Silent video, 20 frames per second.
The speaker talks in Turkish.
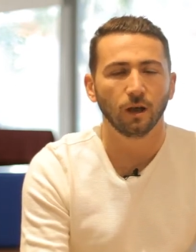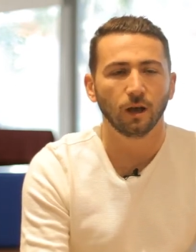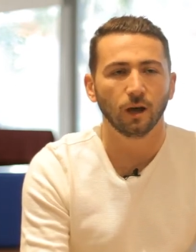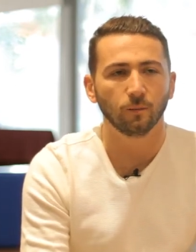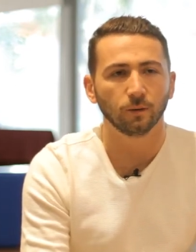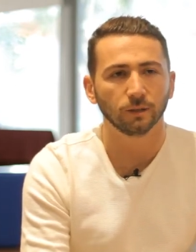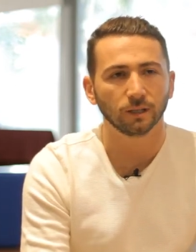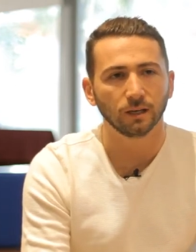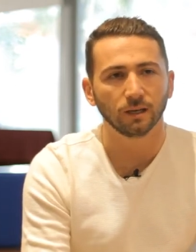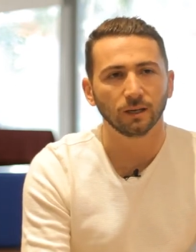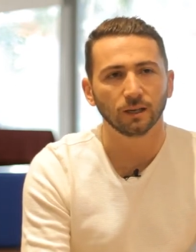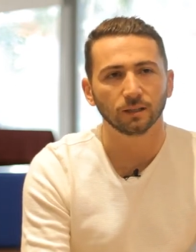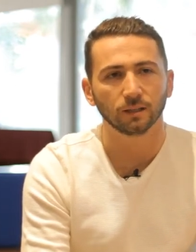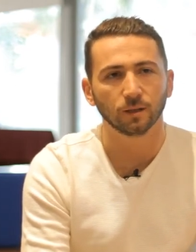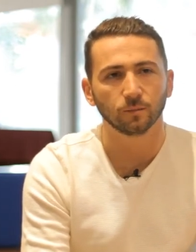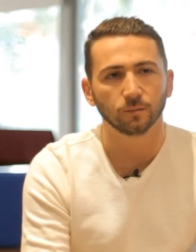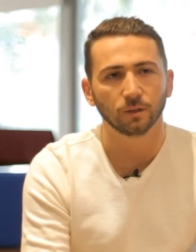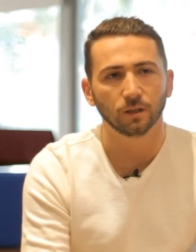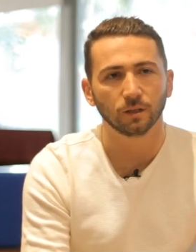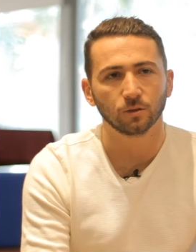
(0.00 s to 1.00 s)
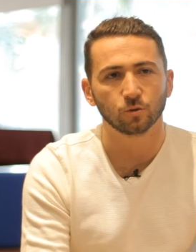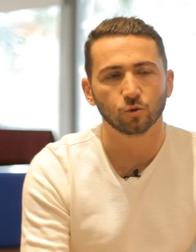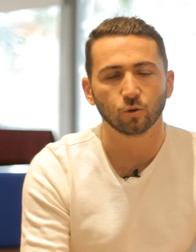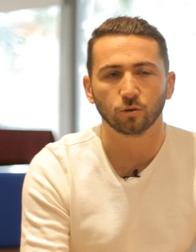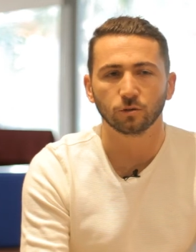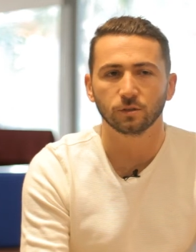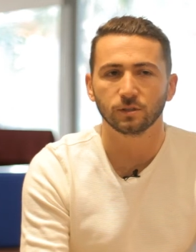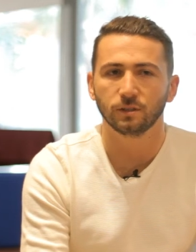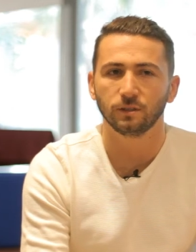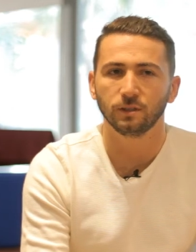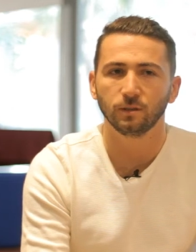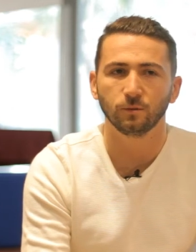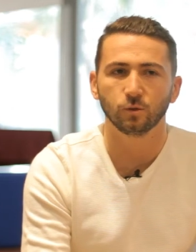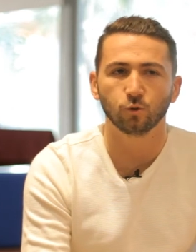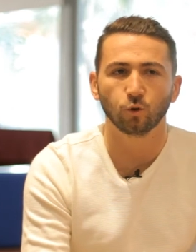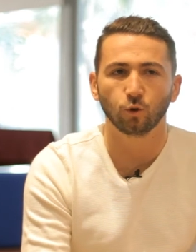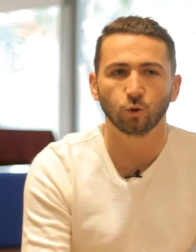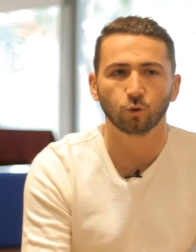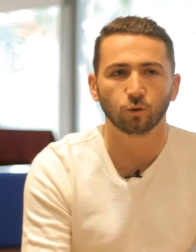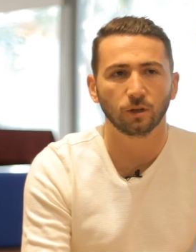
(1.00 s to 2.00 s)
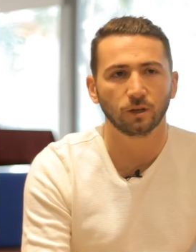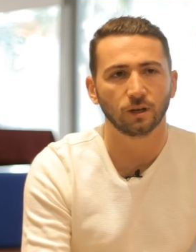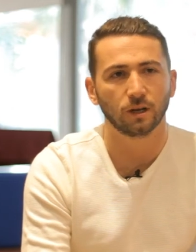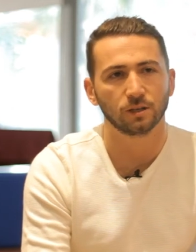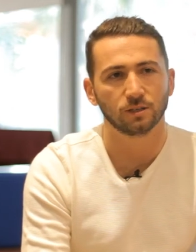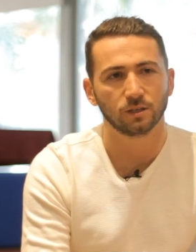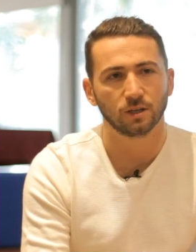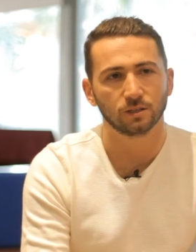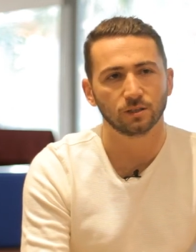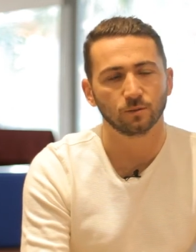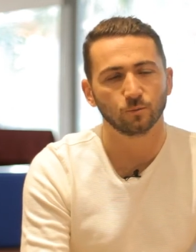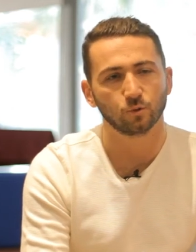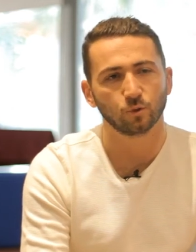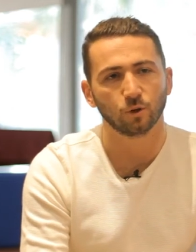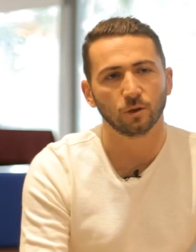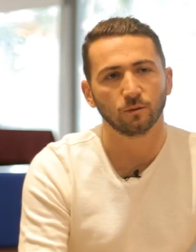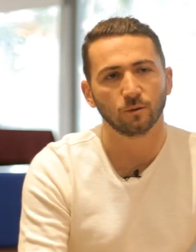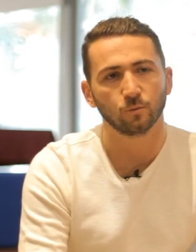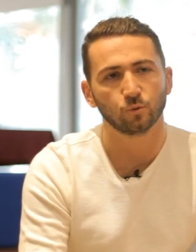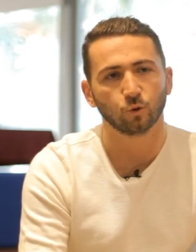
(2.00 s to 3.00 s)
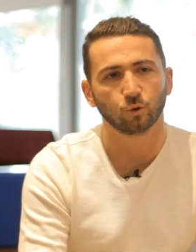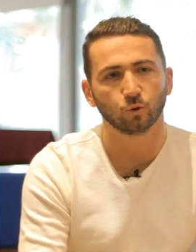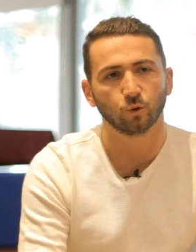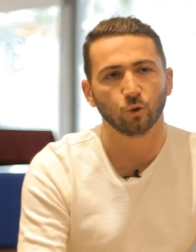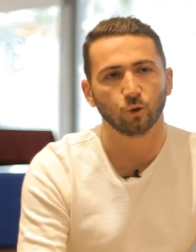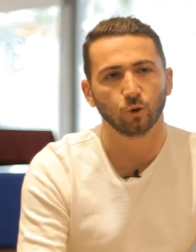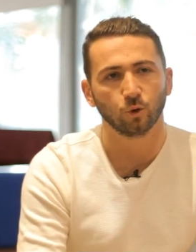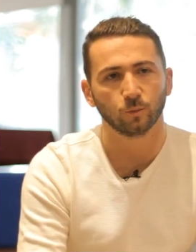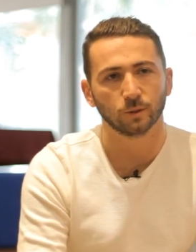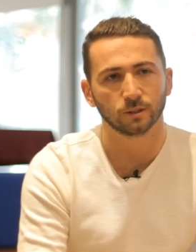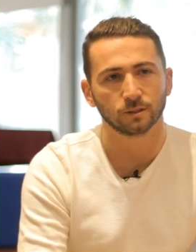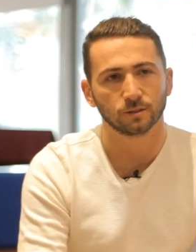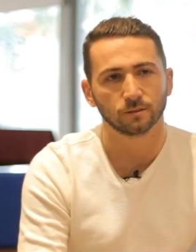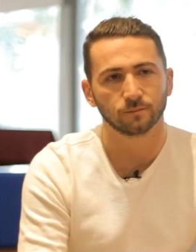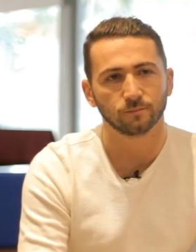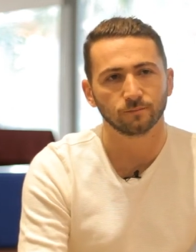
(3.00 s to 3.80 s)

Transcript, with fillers: Ama genel anlamda çok ciddi bir zorlukla karşılaştığımı söylemem çok doğru olmaz.